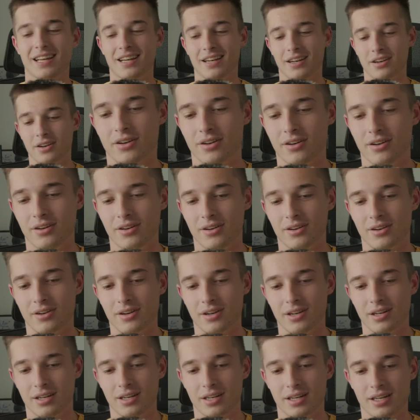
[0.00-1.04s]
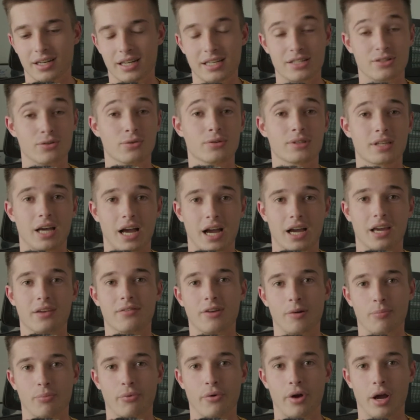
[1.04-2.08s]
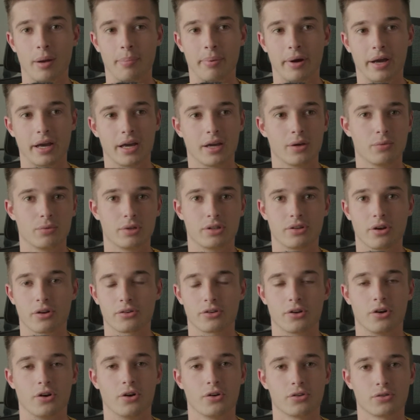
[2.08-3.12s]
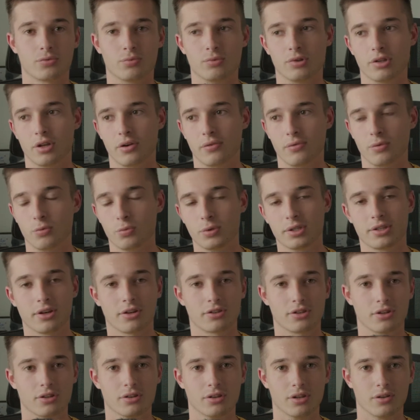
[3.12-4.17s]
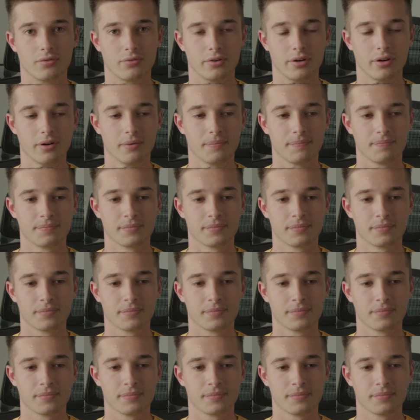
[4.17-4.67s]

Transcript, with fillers: les autres arrivent un peu après 8h30, 8h30, 9h.